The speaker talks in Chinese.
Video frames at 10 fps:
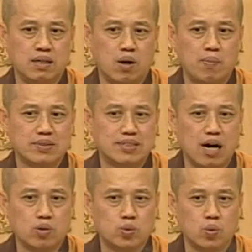我们
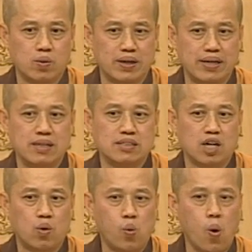造作呢，这
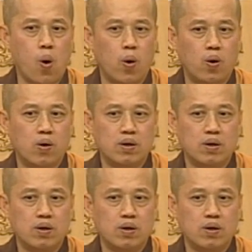个祸